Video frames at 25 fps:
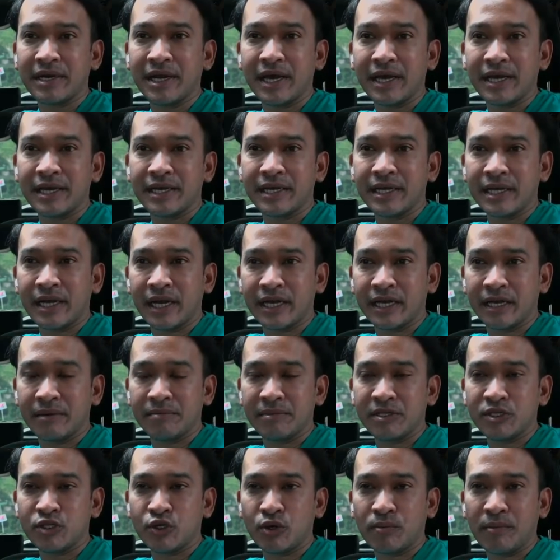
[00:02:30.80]
ini lagi
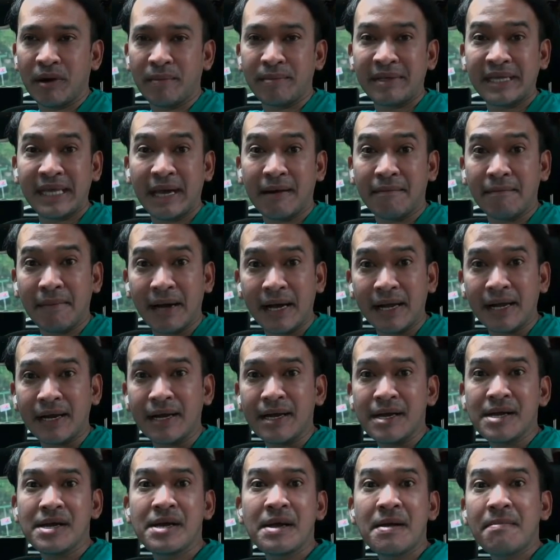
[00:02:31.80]
mencoba menyamar
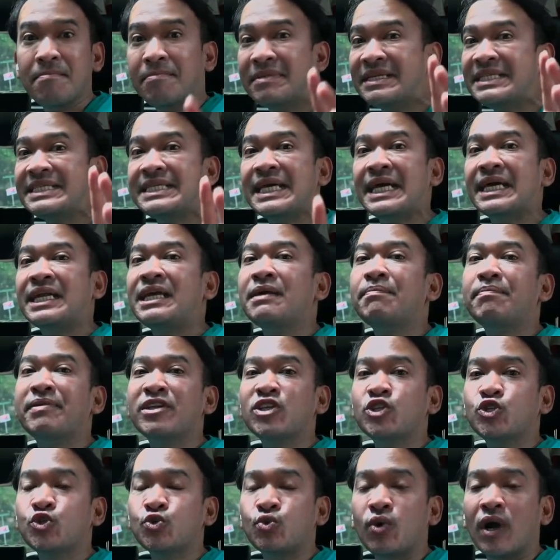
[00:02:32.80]
menjadi
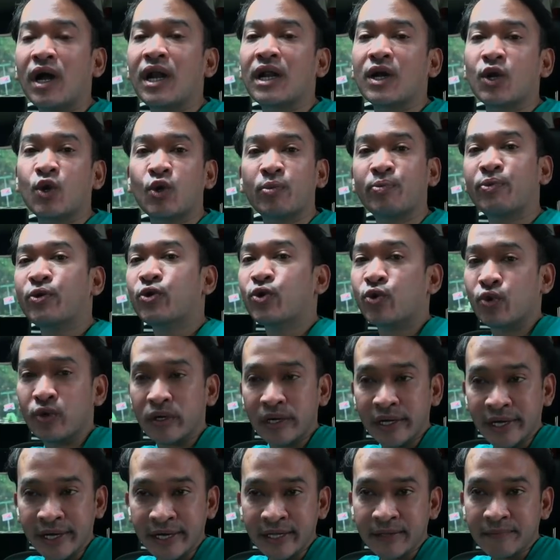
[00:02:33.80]
penjual kerupuk
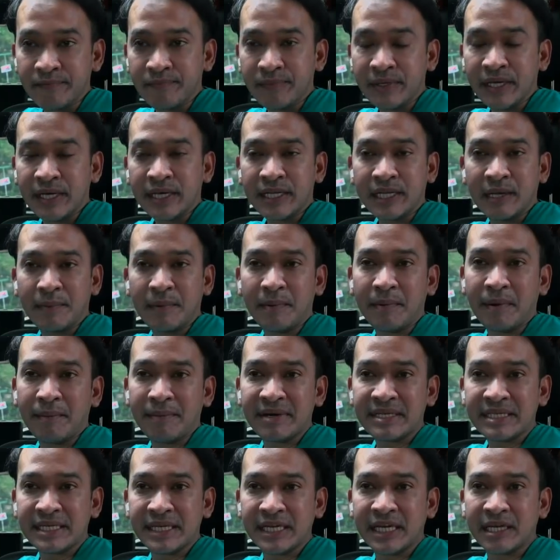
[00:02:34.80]
kulit. Tapi memang
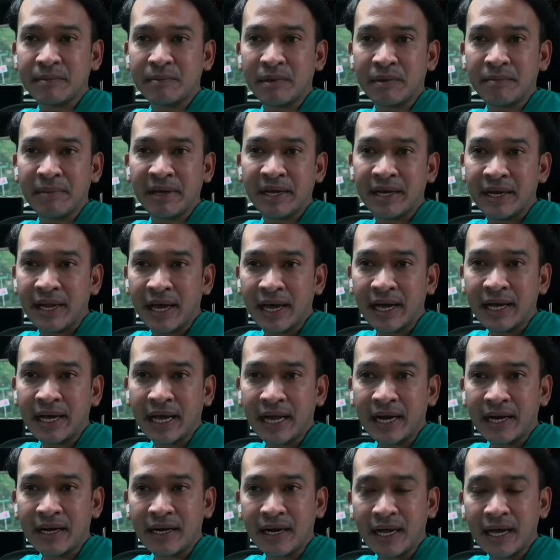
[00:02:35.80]
sedikit berbeda
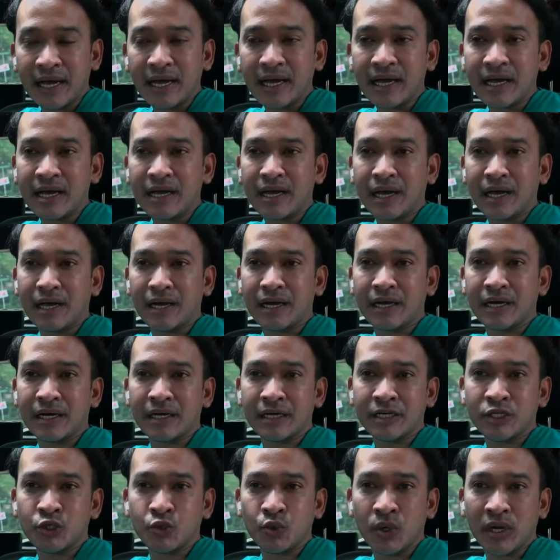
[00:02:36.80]
karena uh,
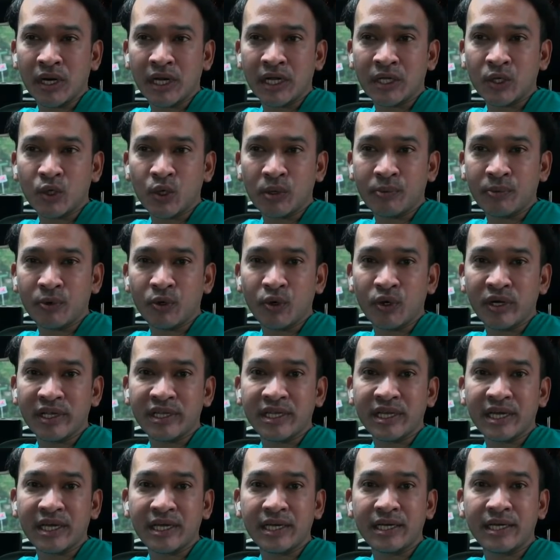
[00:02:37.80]
jualan kerupuk
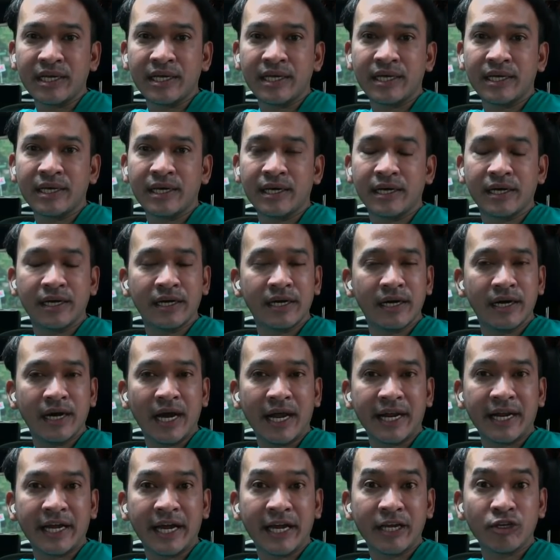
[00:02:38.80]
kulitnya di uh,
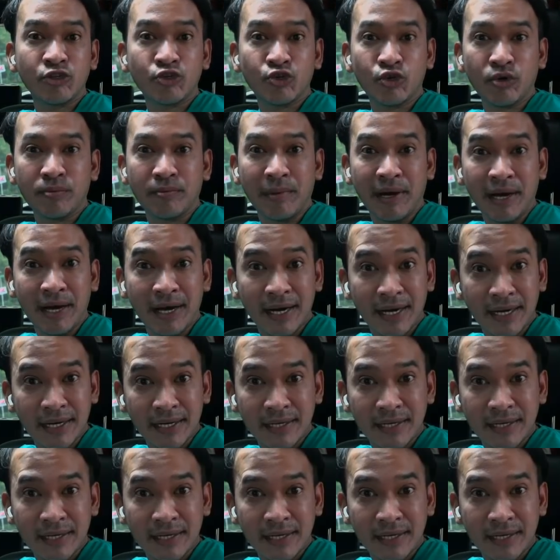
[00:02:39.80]
harga yang cukup mahal